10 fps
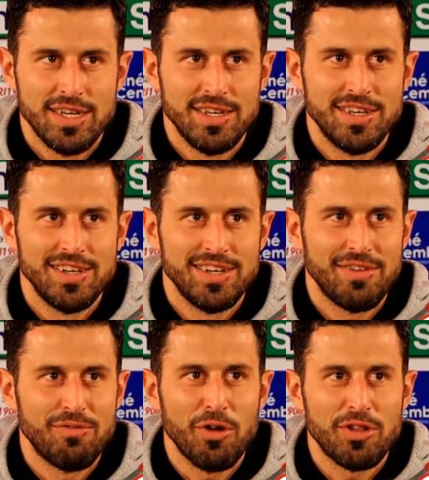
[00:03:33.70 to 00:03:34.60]
eh,
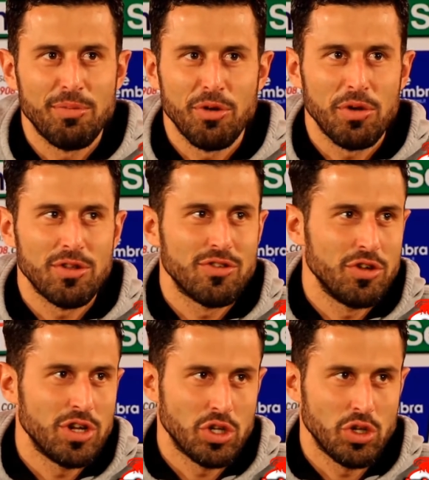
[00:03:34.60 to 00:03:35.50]
a volte poi quando si
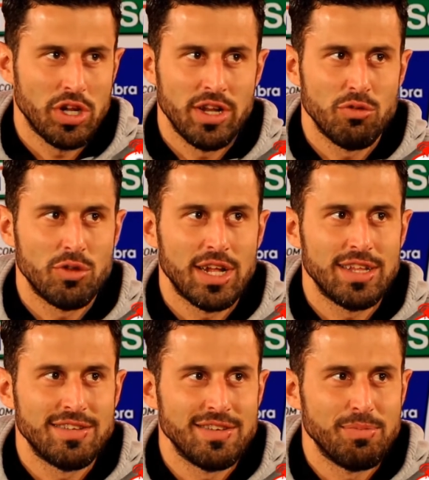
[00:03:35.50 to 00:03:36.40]
riesce a ottenere
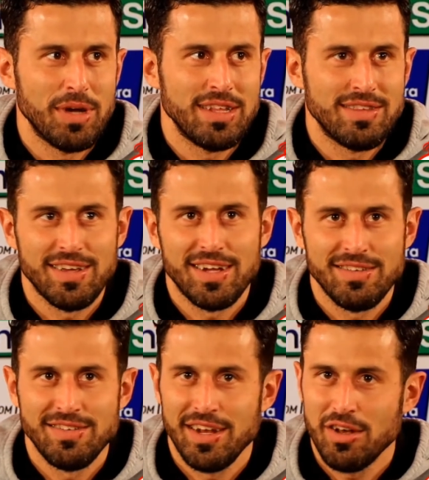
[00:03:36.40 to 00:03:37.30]
risultati si pensa
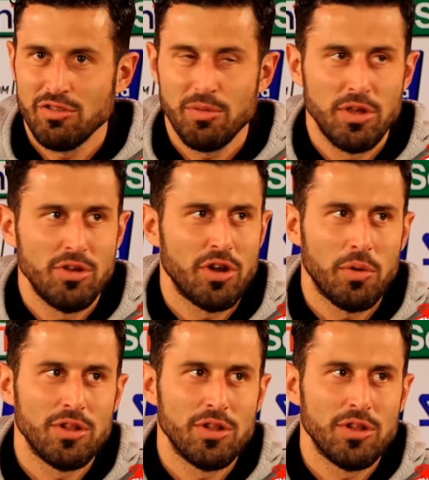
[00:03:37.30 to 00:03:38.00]
che sia la cosa migliore,